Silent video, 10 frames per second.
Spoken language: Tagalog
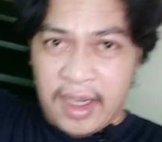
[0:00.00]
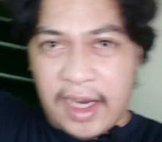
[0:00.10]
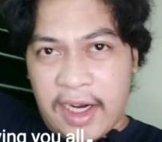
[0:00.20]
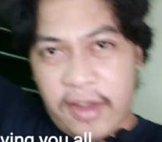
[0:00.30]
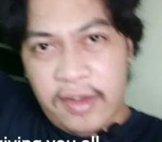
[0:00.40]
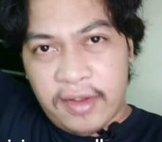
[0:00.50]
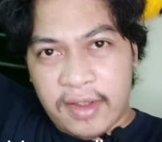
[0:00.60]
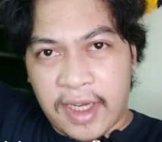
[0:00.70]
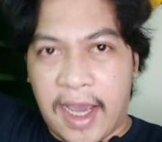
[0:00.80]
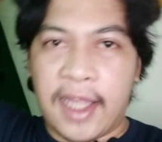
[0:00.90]
Ya karon
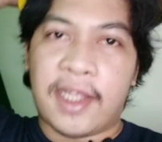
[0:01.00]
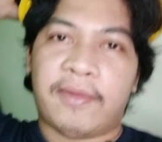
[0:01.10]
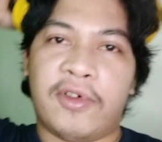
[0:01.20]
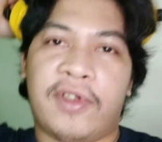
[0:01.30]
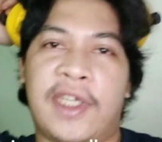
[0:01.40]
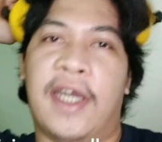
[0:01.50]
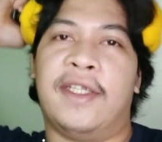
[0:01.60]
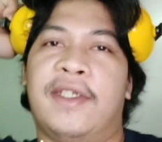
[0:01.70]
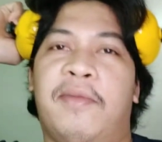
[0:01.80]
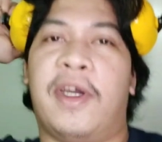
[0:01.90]
tagaan ta og
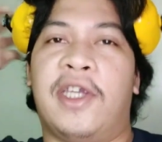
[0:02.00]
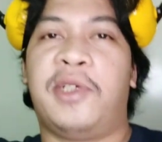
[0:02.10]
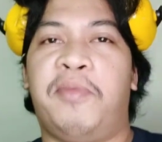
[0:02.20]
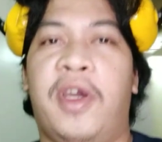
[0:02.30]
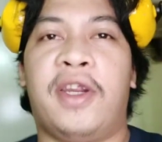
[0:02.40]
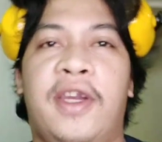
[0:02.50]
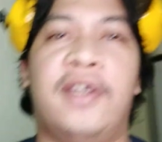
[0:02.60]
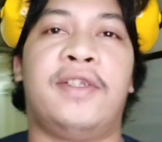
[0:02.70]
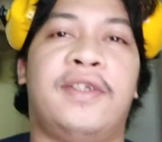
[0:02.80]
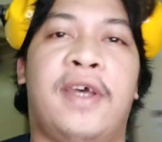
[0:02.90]
chance
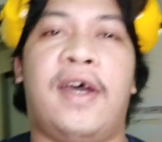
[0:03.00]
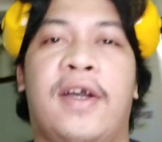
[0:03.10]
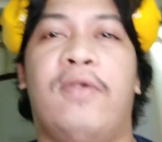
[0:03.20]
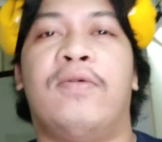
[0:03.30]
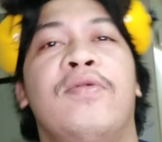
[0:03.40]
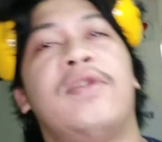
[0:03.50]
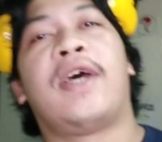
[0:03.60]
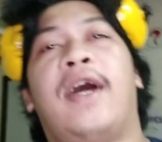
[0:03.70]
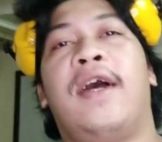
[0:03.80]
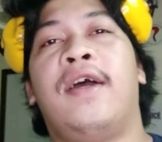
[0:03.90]
maka-experience sa uh, kung
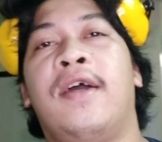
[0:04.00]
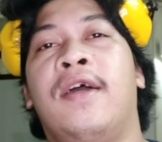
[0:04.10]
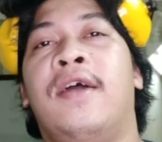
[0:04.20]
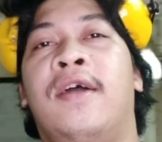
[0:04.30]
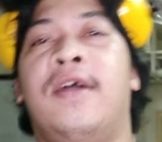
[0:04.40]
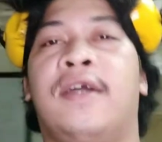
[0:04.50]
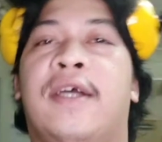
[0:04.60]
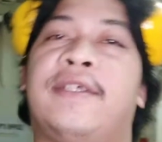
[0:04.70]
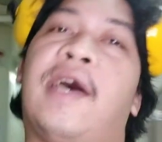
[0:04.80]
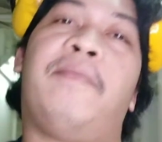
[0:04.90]
unsa
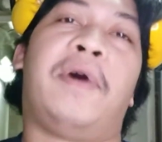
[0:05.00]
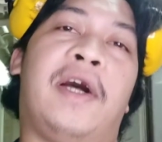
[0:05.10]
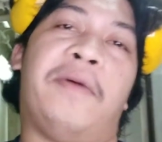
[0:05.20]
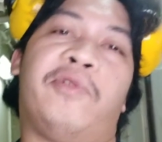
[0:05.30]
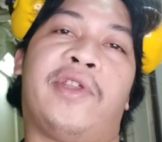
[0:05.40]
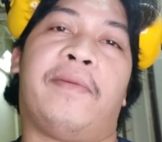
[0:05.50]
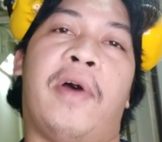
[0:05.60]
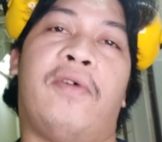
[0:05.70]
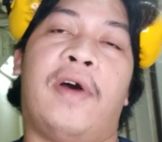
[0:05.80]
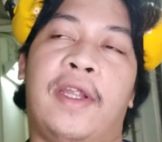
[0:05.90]
kasaba ang among
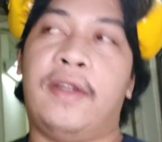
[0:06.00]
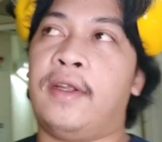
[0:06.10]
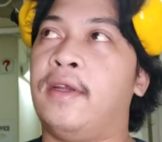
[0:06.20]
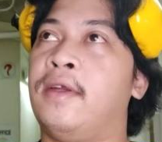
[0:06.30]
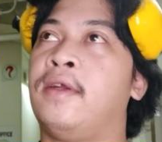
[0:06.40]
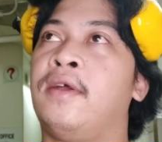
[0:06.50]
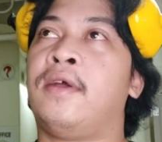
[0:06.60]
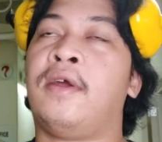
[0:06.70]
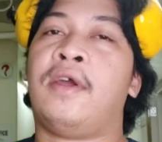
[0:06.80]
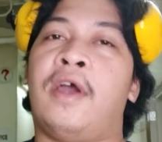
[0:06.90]
trabahoan.
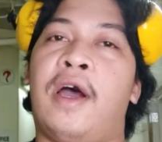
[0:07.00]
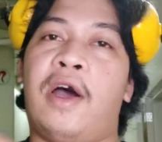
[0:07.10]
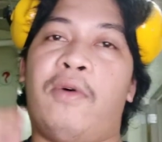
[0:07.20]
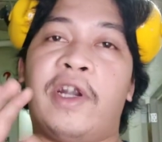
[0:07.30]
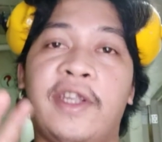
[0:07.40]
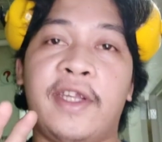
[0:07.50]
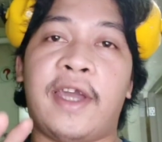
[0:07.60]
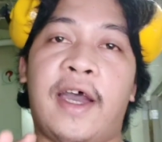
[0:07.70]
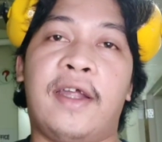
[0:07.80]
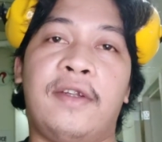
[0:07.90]
Uh, warning
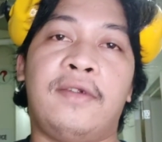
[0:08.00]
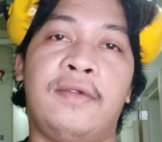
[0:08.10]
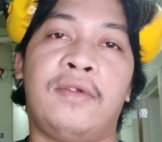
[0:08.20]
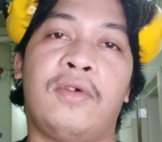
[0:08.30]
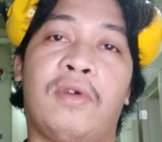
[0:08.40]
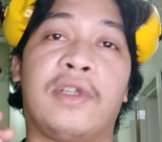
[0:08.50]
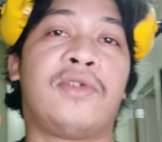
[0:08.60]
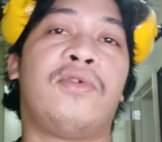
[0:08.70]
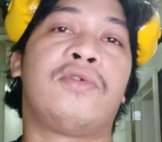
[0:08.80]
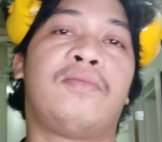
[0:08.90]
daan kung
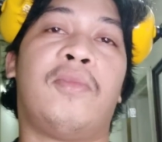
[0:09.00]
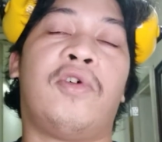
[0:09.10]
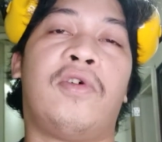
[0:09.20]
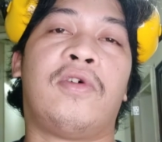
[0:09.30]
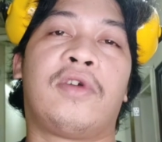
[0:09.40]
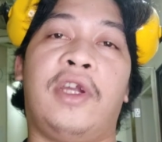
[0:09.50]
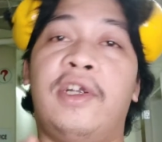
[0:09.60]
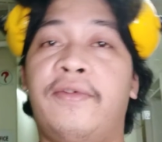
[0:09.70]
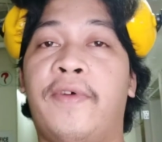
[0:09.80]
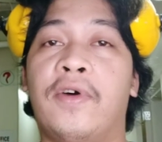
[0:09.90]
nagsuot mo og
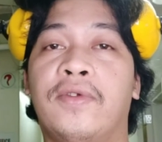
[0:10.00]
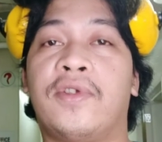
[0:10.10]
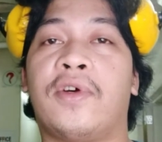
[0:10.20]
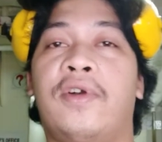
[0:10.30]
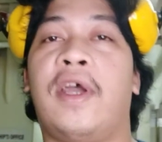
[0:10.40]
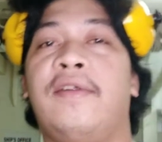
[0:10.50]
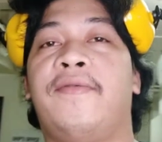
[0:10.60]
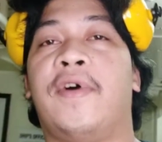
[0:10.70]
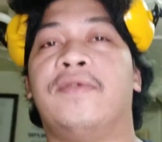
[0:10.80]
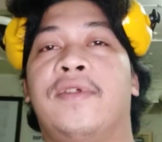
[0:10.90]
earphones or
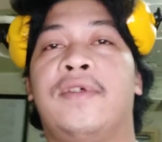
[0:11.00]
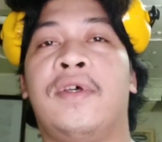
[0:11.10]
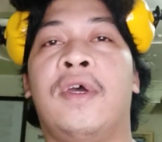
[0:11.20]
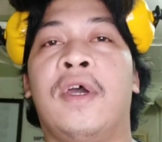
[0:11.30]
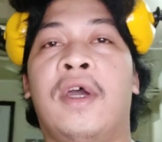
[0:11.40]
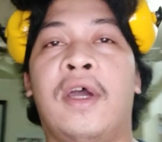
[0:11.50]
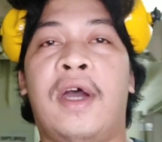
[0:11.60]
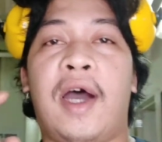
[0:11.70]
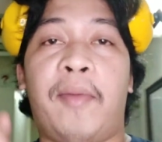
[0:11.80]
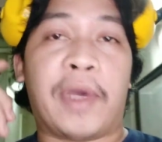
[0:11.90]
headphones,
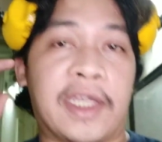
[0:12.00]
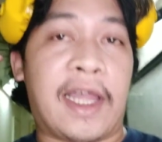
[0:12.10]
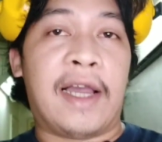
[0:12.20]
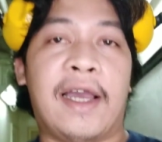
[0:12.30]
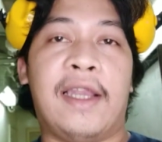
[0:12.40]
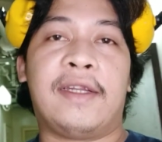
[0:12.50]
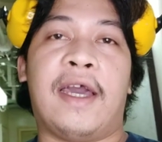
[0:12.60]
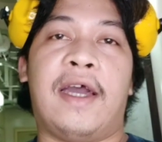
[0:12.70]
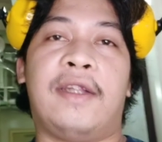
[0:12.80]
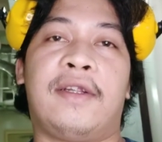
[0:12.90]
uh, pakitanggal ang
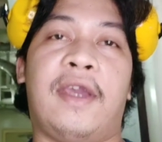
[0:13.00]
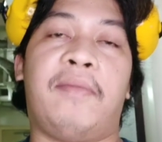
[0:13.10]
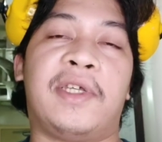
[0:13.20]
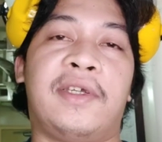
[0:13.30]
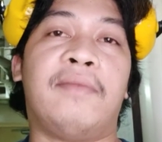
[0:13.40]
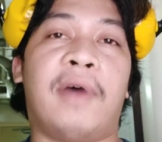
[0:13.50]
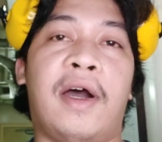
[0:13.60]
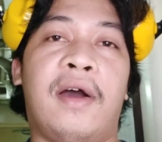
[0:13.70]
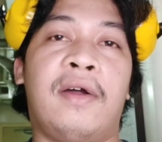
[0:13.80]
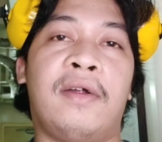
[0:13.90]
daan kay basin
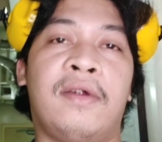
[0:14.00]
ma